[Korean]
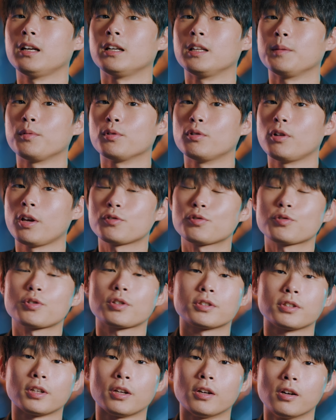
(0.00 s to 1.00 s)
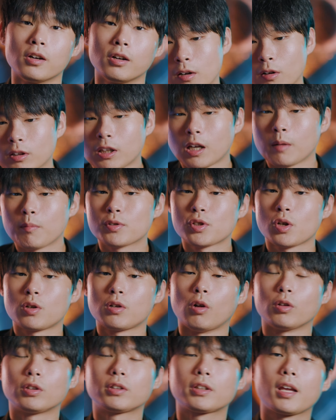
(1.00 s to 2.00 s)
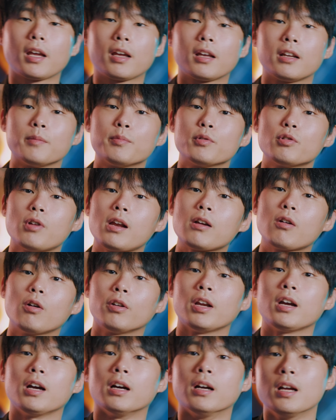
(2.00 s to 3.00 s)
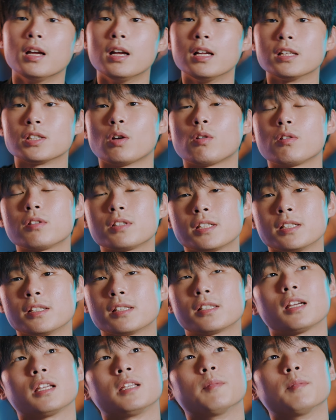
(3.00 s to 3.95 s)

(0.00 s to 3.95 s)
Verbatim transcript: 리뷰를 해주셨어요 그렇다면 저는 어떻게 리뷰를 할 거냐 저는 진짜